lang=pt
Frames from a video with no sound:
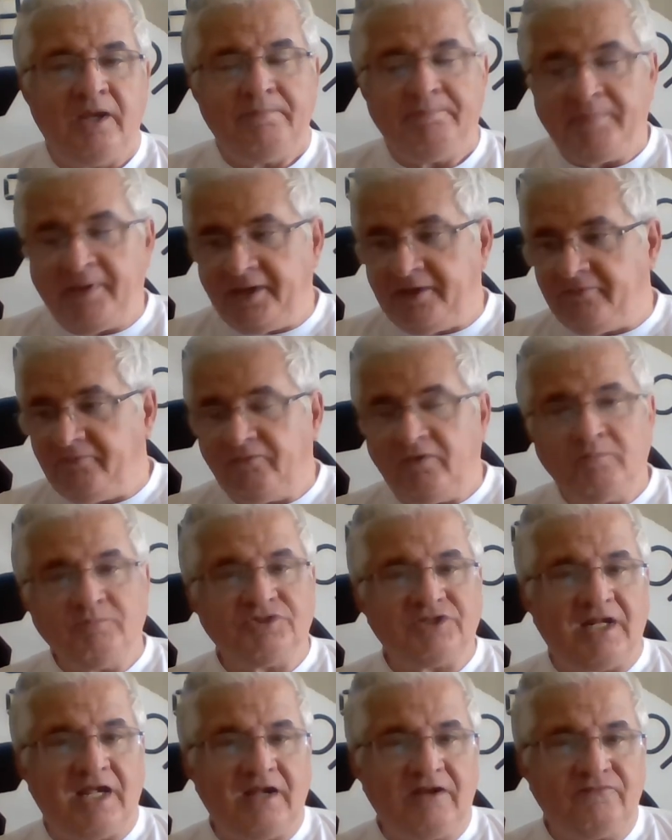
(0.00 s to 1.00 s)
Bem,
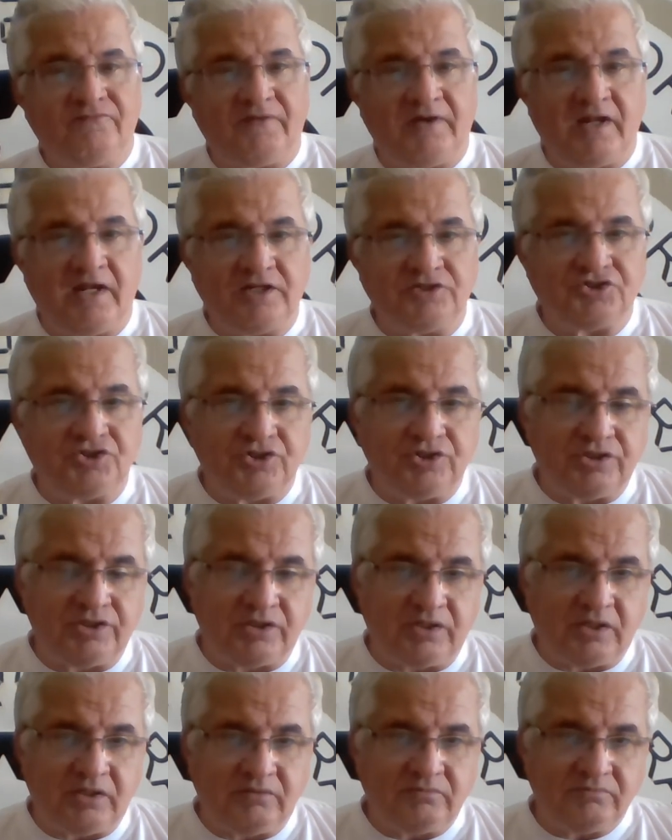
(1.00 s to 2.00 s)
vamos lá falar de.
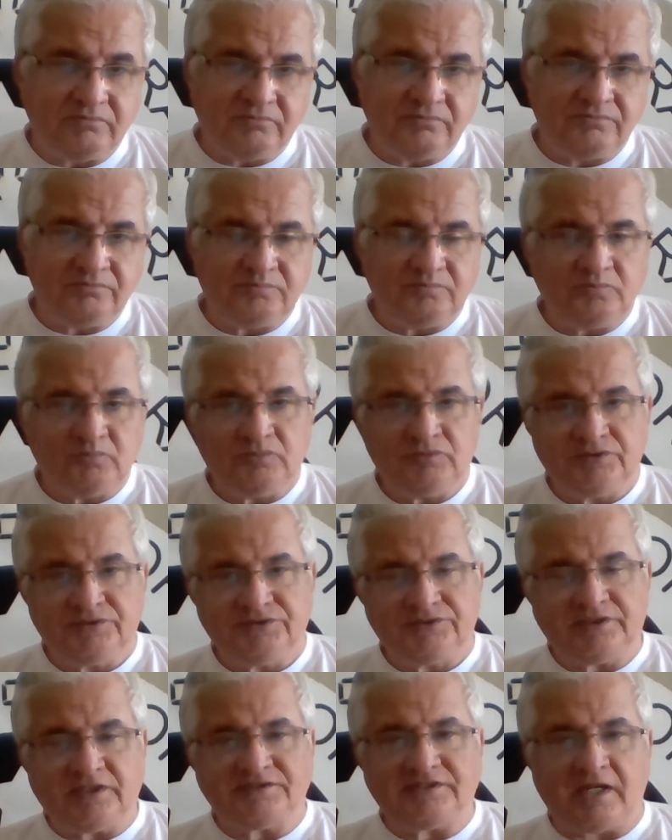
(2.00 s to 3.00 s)

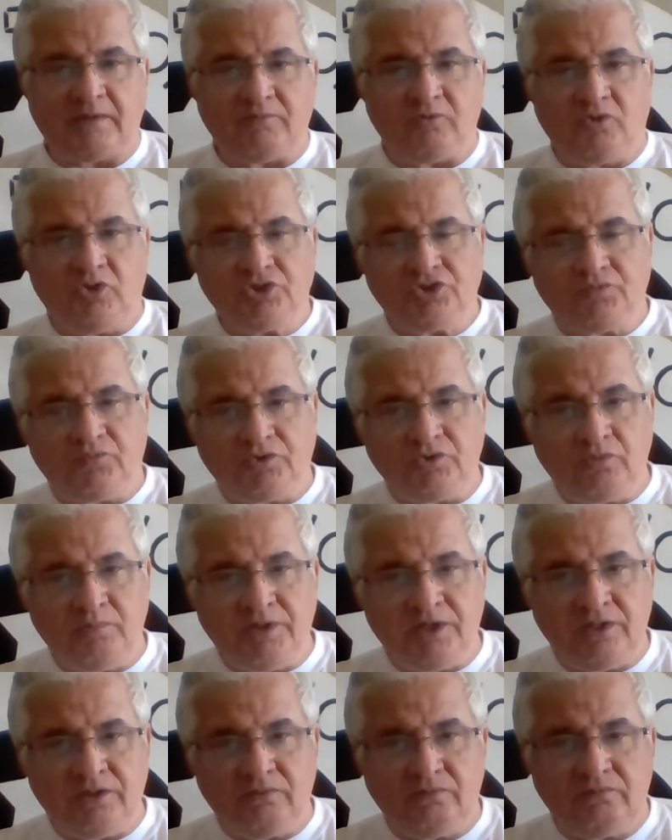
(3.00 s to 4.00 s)
Você sabe, ontem foi
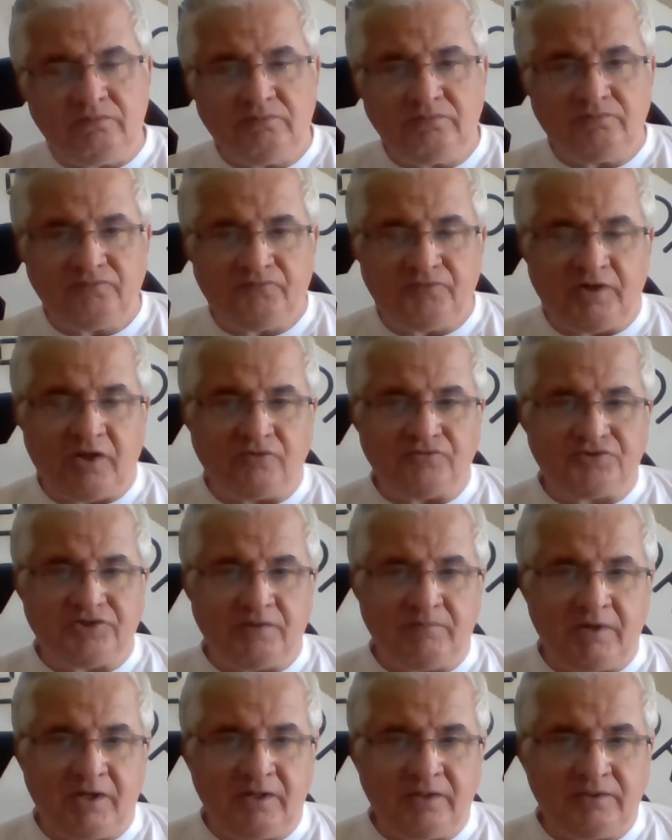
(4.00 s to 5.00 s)
domingo, final de
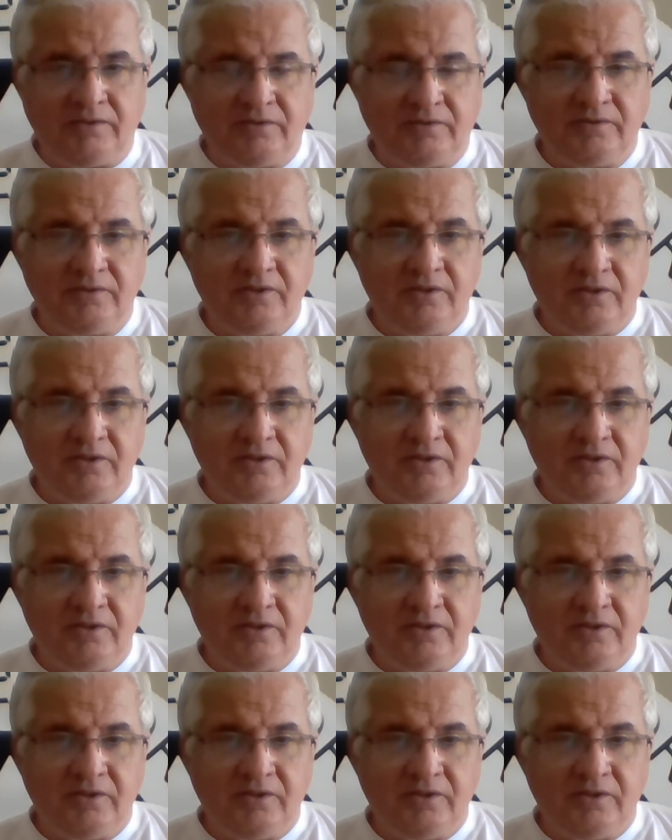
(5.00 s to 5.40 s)
semana,